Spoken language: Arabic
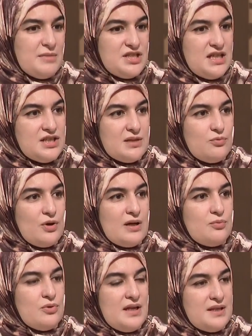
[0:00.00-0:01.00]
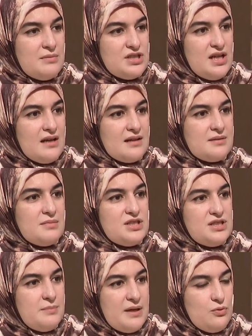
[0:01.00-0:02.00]
هذا ماشي إيجاب وقبول هذا ماشي عقد
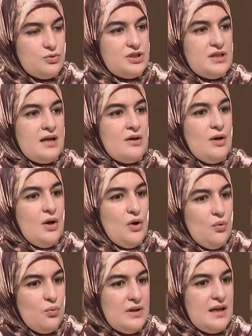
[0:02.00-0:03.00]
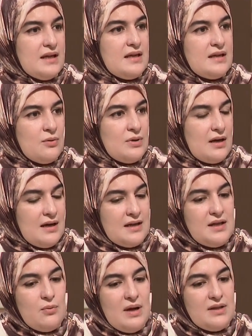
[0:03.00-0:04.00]
ماشي بيع وشراء ولا كراء ولا
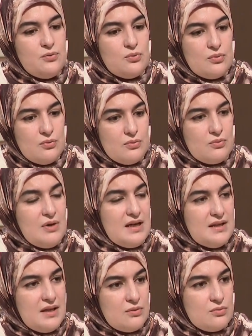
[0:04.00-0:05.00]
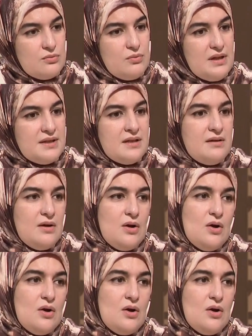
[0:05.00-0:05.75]
هذا وعده وعده وعدا